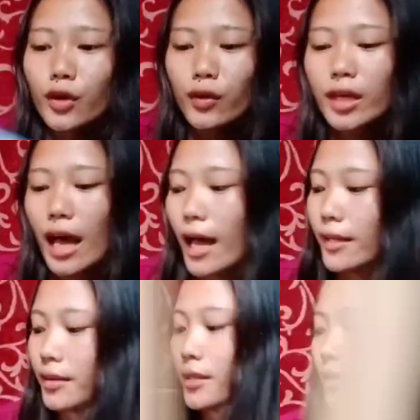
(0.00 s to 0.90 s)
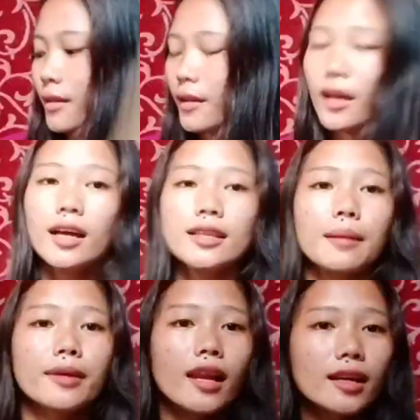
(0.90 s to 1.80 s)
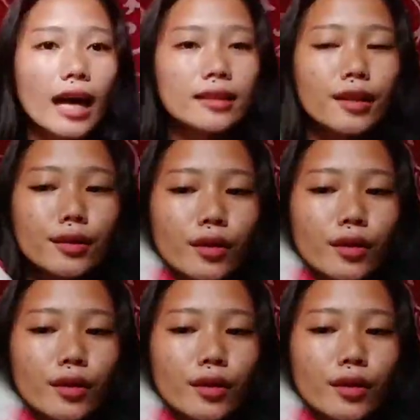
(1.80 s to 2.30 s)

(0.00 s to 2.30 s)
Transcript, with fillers: So, yan. Tabi lang natin